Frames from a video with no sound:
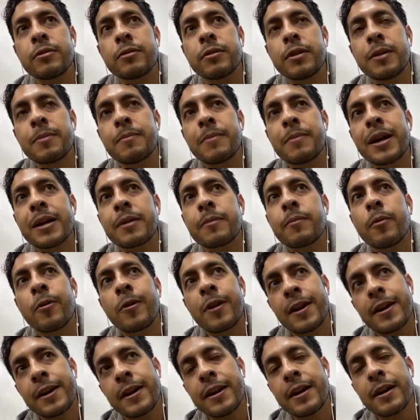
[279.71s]
Y Mark
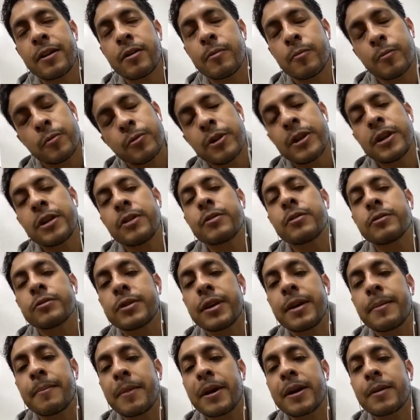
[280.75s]
Bolan era como un niño, o sea,
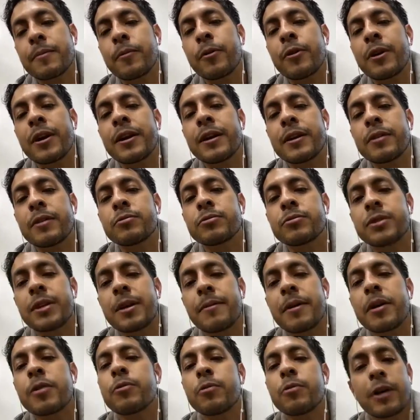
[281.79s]
a Mark Bolan le gustaba
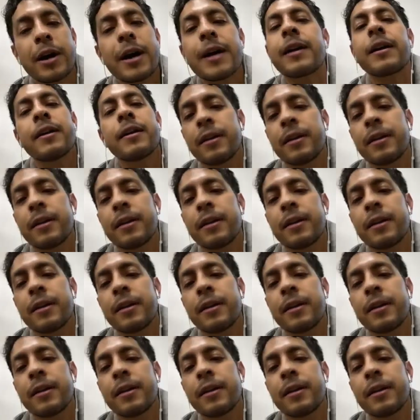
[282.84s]
jugar,